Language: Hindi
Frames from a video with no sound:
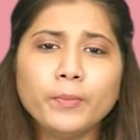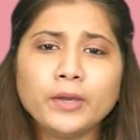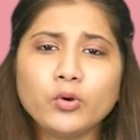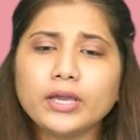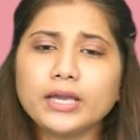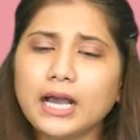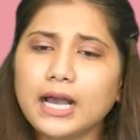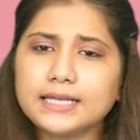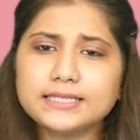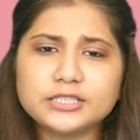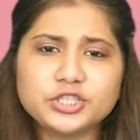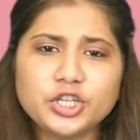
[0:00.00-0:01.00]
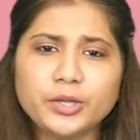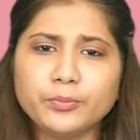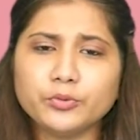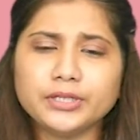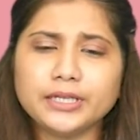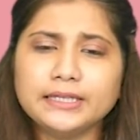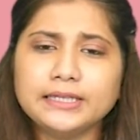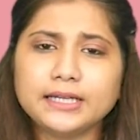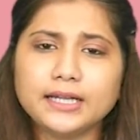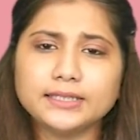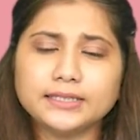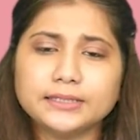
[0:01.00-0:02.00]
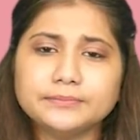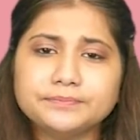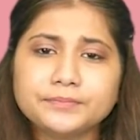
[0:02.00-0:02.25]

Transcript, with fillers: भी कोई खास अच्छी रिपोर्ट नहीं दिखाती